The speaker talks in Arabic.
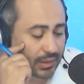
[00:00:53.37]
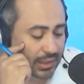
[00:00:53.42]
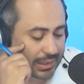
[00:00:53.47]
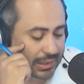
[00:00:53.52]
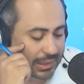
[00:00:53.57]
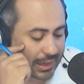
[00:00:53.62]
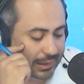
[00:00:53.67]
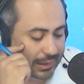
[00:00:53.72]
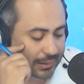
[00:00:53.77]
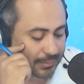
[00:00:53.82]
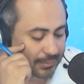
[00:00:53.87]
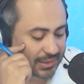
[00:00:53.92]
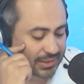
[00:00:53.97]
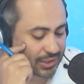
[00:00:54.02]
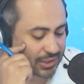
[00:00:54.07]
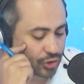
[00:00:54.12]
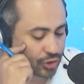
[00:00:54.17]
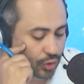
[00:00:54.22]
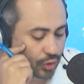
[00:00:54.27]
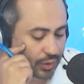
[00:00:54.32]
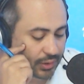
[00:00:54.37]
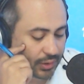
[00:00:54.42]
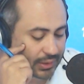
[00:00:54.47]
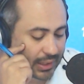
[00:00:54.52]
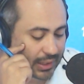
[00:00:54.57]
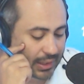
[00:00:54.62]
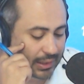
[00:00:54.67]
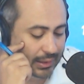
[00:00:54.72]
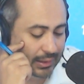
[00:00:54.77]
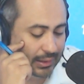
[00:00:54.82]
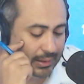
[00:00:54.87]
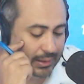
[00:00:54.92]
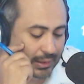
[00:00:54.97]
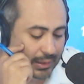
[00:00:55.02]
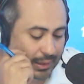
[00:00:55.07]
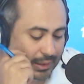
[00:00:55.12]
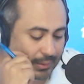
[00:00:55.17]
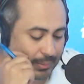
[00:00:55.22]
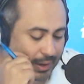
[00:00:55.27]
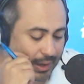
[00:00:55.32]
الى 15 عقده
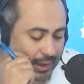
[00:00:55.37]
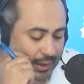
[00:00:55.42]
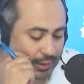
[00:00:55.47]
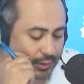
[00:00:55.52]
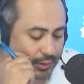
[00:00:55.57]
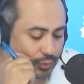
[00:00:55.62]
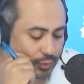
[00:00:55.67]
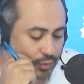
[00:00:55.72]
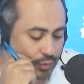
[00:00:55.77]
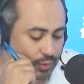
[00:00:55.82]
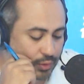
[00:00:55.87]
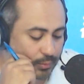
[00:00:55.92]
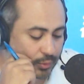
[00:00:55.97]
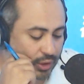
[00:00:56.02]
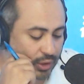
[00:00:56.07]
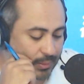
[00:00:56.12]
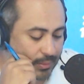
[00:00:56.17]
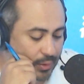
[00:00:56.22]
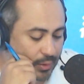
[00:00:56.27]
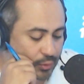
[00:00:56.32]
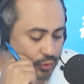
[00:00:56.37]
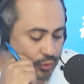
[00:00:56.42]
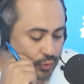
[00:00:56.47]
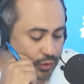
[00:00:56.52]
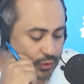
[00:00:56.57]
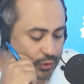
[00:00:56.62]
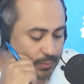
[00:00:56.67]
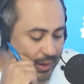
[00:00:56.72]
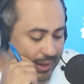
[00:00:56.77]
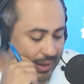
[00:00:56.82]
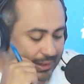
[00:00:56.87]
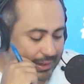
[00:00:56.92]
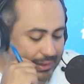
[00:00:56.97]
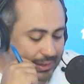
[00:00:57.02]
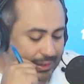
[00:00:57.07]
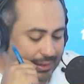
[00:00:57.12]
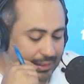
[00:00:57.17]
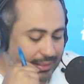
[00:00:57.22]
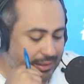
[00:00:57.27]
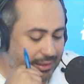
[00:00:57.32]
البحر يكون متموج ويصبح
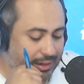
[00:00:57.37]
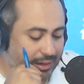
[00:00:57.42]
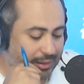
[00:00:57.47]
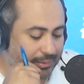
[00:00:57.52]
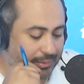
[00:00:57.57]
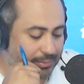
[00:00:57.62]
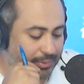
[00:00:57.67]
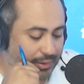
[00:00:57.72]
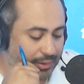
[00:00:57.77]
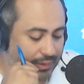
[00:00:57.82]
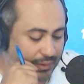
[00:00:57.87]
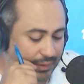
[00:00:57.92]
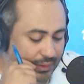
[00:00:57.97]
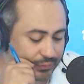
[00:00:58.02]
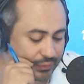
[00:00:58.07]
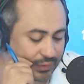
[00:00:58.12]
قليل الاضطراب آه،